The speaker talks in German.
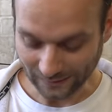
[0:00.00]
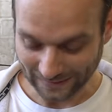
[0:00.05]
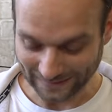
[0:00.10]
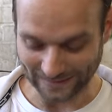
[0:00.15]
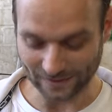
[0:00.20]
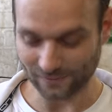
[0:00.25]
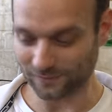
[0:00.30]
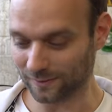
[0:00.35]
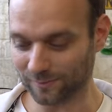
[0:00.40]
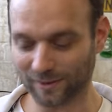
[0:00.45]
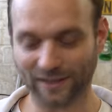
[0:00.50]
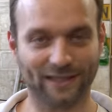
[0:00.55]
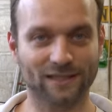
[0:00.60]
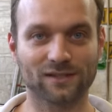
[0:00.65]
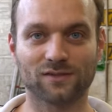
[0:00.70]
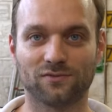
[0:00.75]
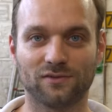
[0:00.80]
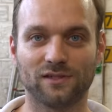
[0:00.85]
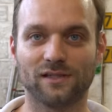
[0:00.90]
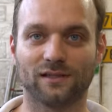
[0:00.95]
Deswegen bei
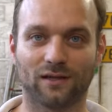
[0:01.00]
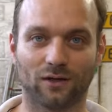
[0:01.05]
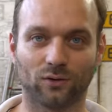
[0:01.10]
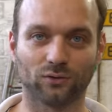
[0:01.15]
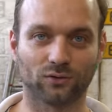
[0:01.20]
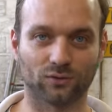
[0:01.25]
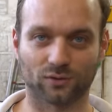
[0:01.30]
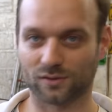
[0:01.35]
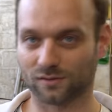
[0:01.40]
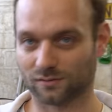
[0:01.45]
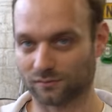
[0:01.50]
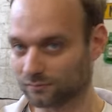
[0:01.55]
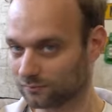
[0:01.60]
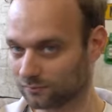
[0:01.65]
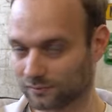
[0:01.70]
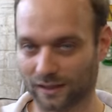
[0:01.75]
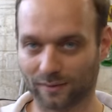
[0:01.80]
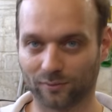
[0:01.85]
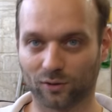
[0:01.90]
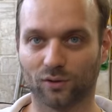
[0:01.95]
ganz vielen Autos,
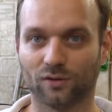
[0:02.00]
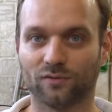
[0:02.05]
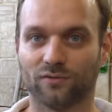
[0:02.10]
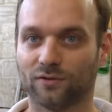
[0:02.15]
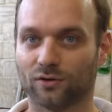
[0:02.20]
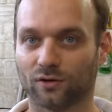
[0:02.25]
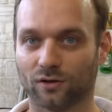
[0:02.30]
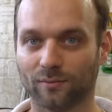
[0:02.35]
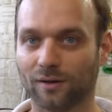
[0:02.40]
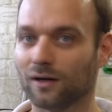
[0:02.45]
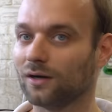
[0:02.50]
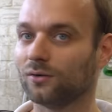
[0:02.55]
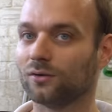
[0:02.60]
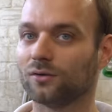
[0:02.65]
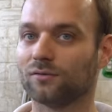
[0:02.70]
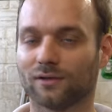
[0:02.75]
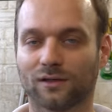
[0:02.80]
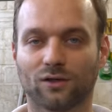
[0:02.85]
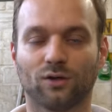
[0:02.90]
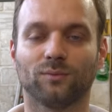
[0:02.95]
beim Golf wie auch immer,
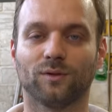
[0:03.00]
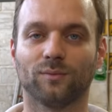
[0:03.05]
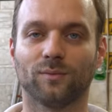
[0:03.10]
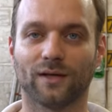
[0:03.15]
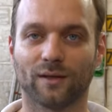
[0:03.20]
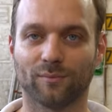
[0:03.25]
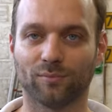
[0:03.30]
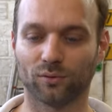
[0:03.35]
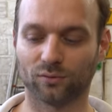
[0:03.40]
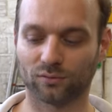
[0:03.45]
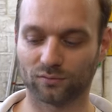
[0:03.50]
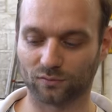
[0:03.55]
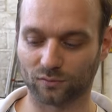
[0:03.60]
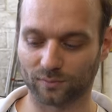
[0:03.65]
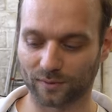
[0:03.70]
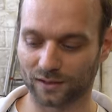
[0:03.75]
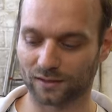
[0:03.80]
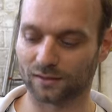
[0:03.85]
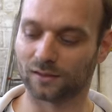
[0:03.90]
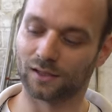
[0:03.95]
irgendwann kommt immer der Punkt, wo
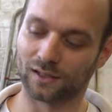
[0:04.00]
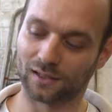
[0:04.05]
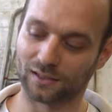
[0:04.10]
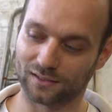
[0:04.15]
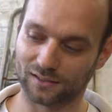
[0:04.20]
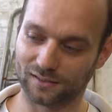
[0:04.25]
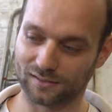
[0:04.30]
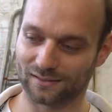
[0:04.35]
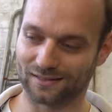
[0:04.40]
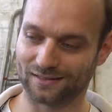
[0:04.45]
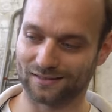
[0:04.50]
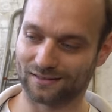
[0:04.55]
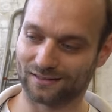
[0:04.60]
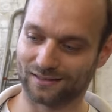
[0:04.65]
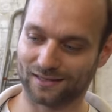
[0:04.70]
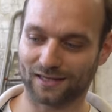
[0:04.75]
man diesen